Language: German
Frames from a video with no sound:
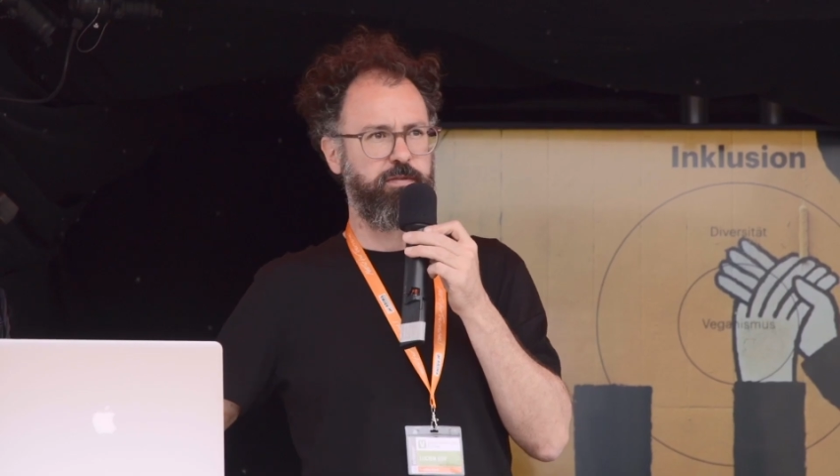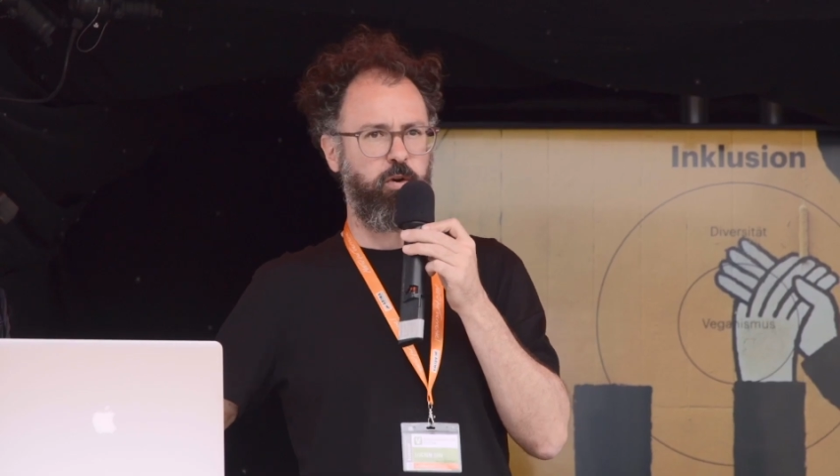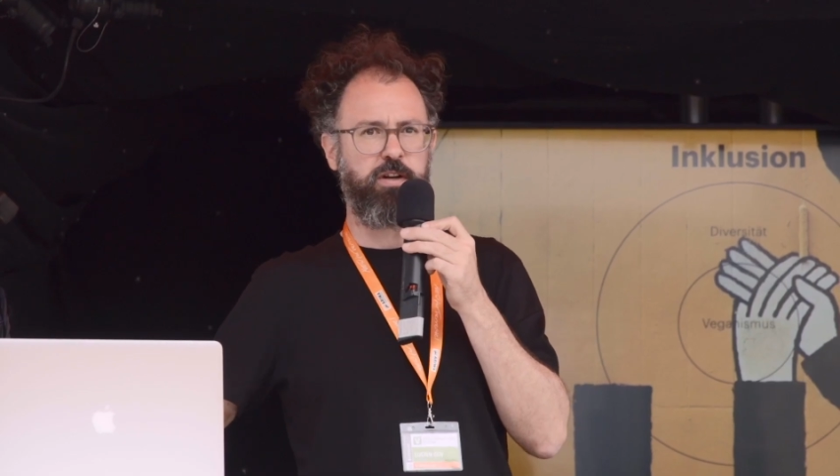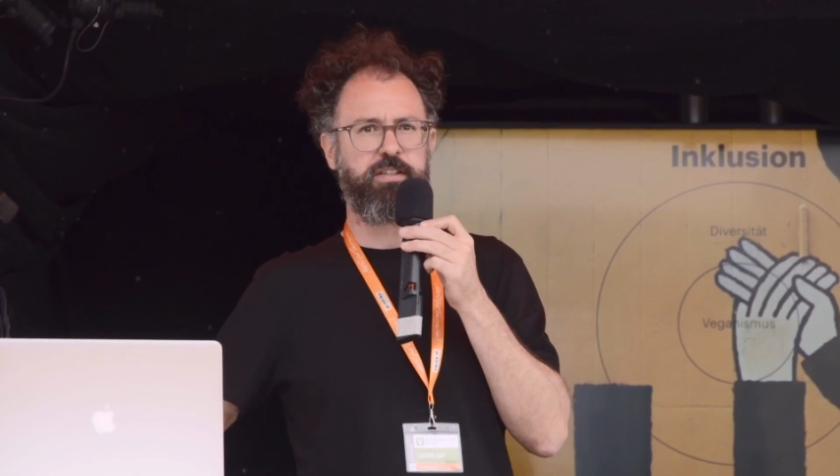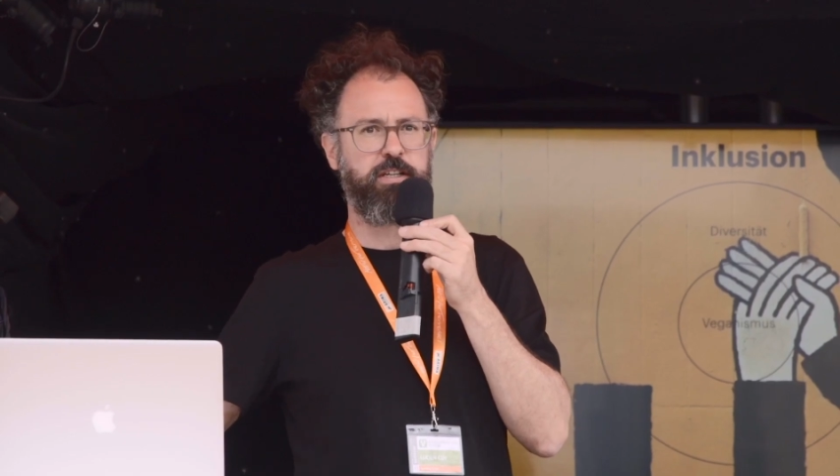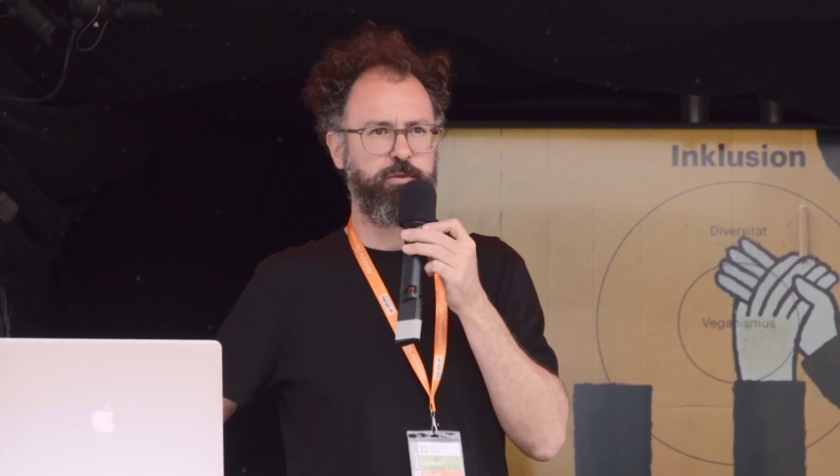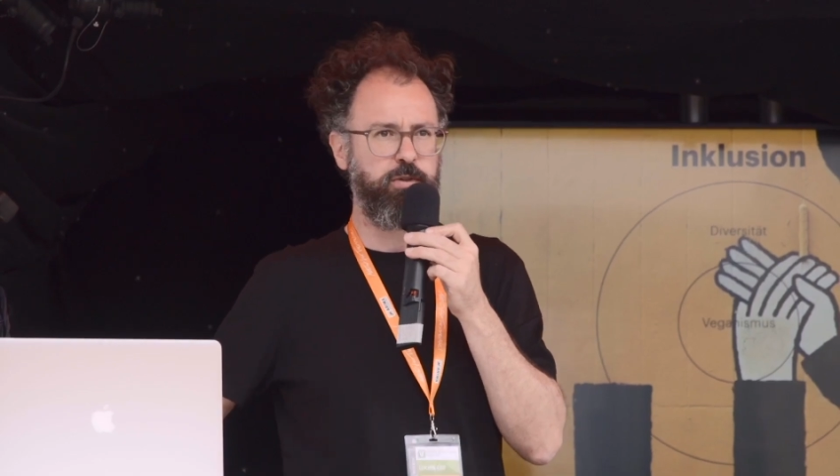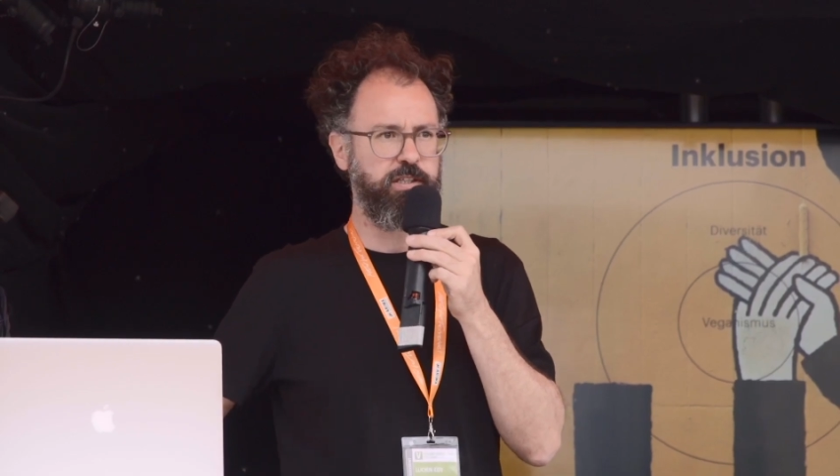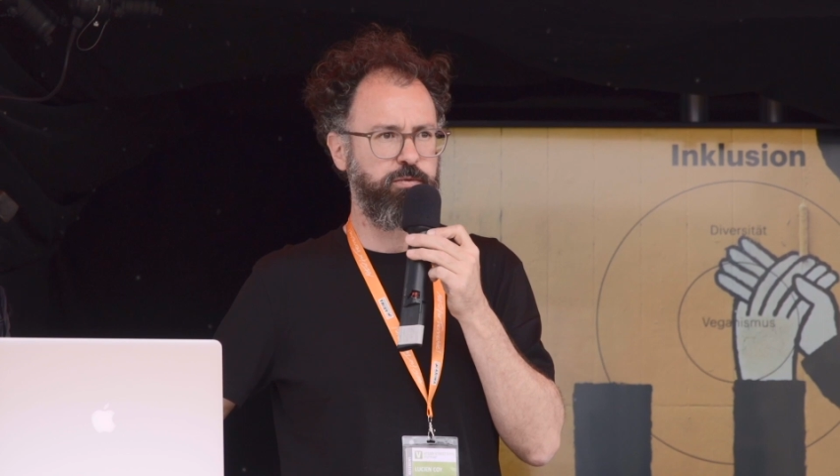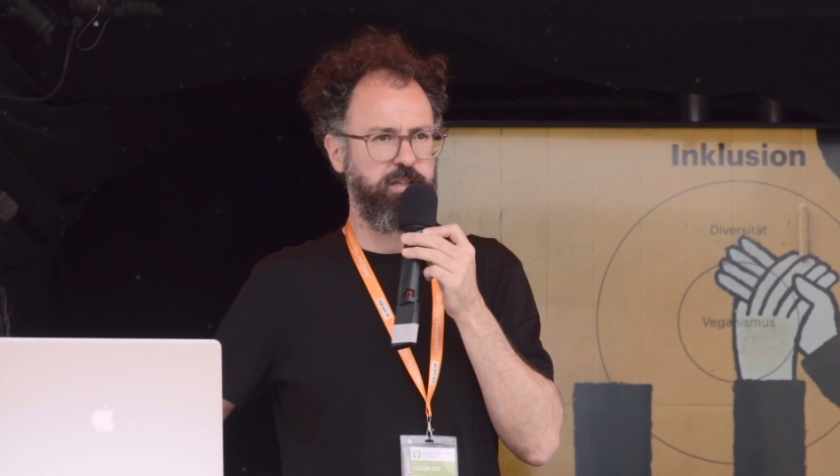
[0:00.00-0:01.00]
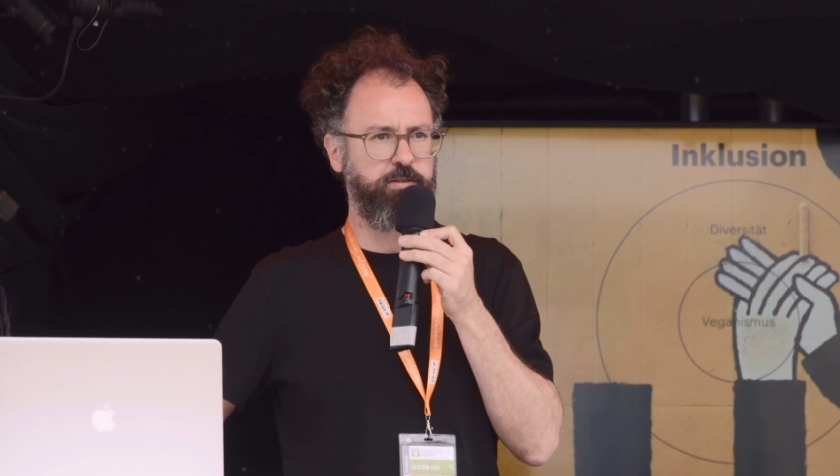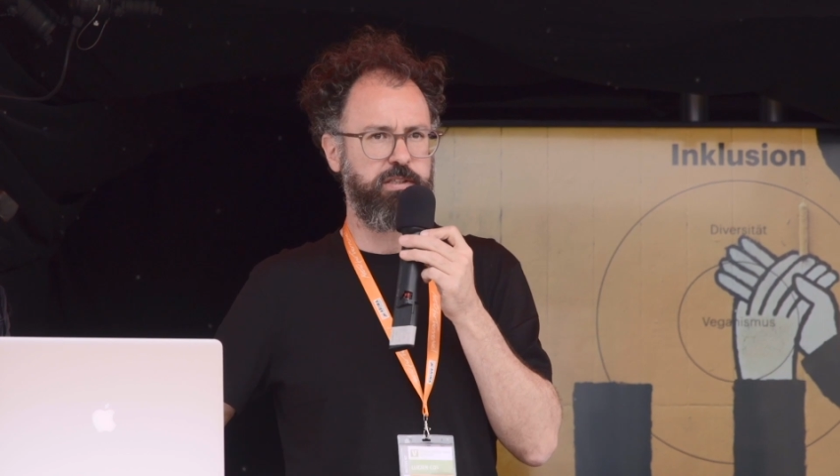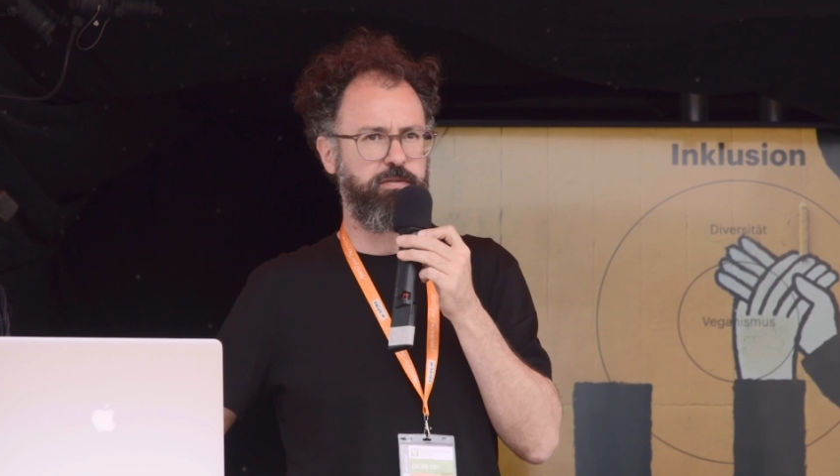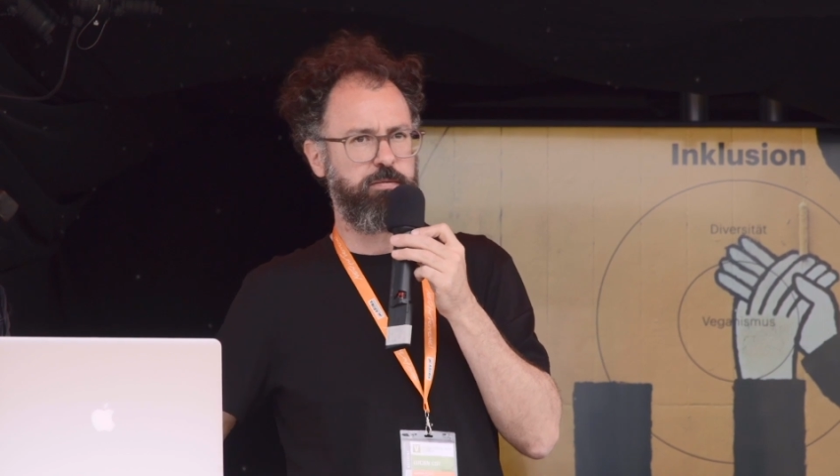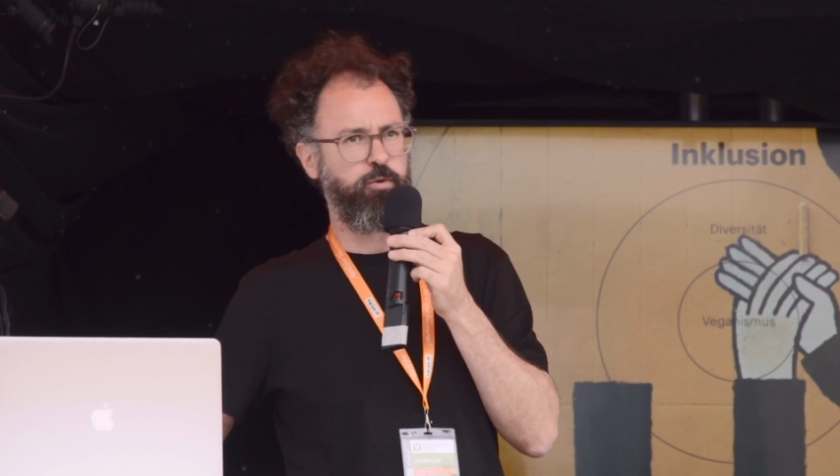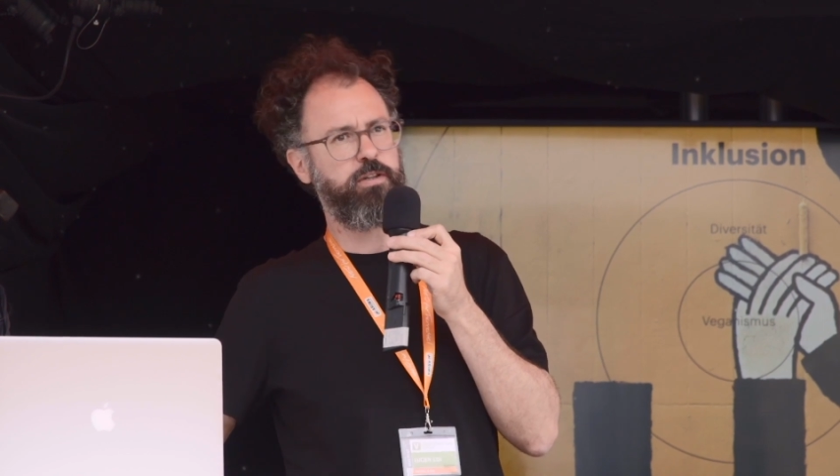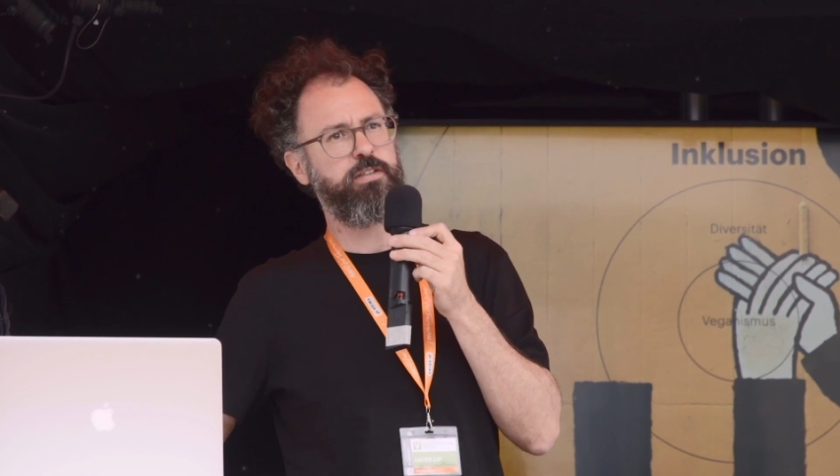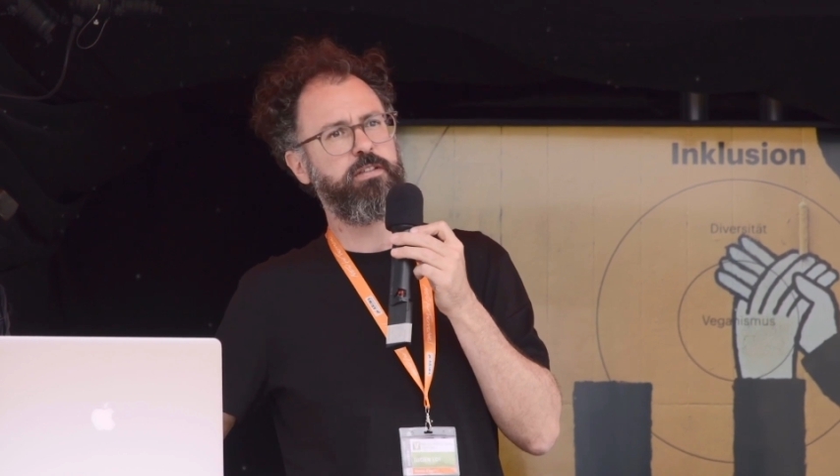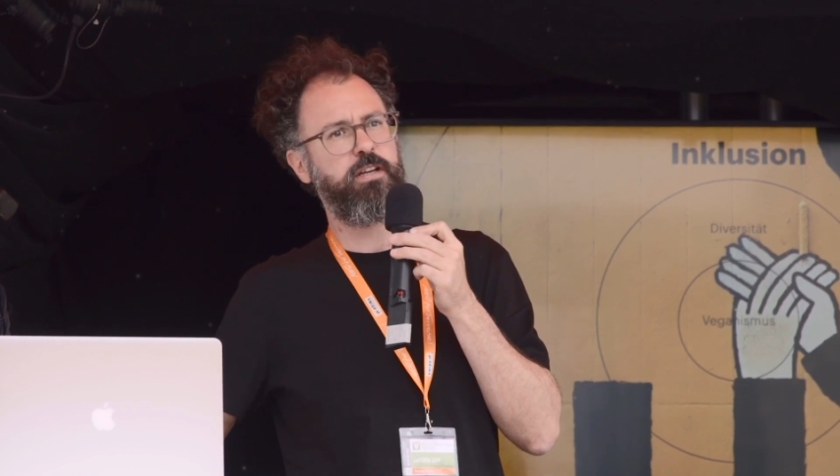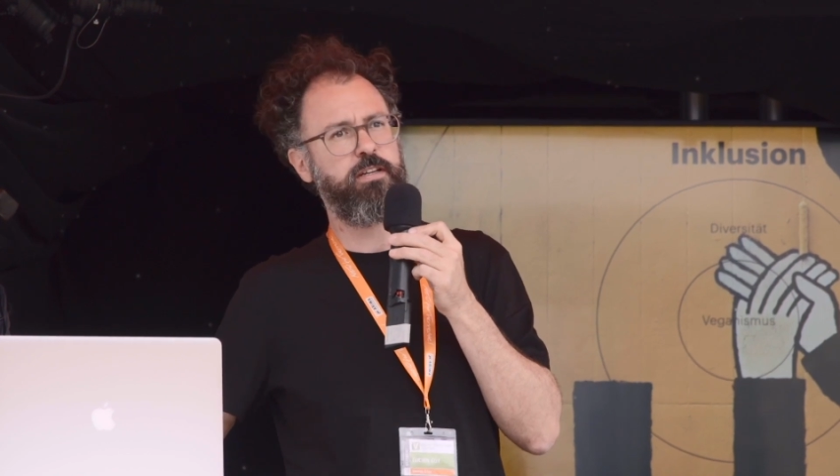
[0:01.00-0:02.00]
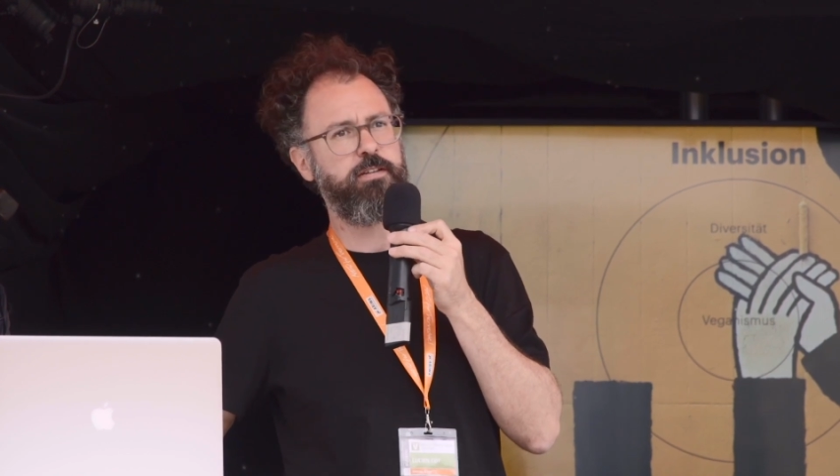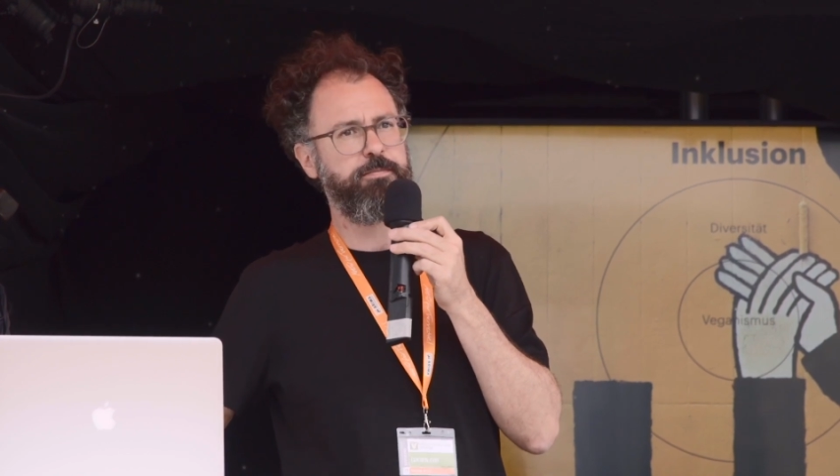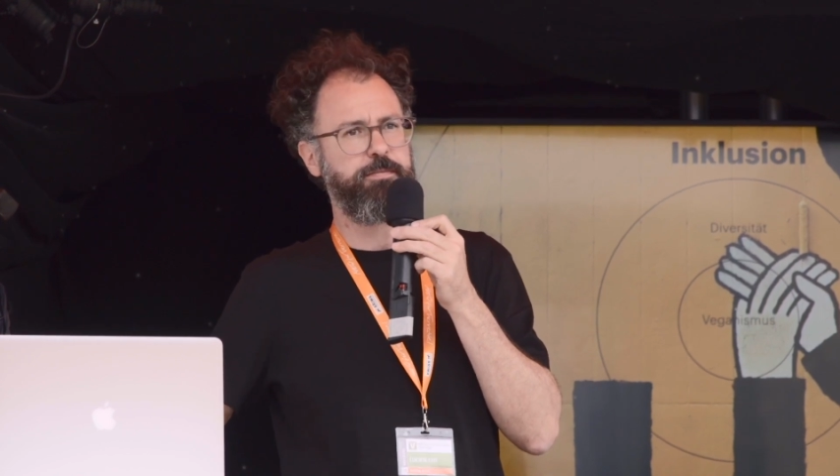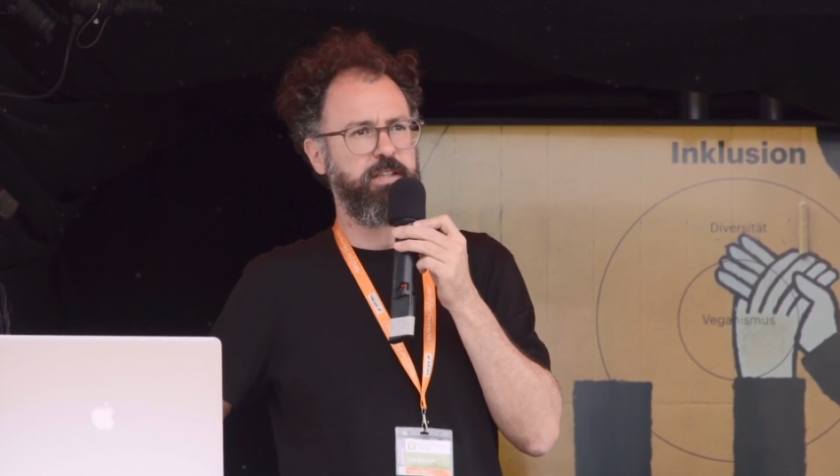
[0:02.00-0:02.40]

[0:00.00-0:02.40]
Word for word: wir wollen natürlich so inklusiv wie möglich sein.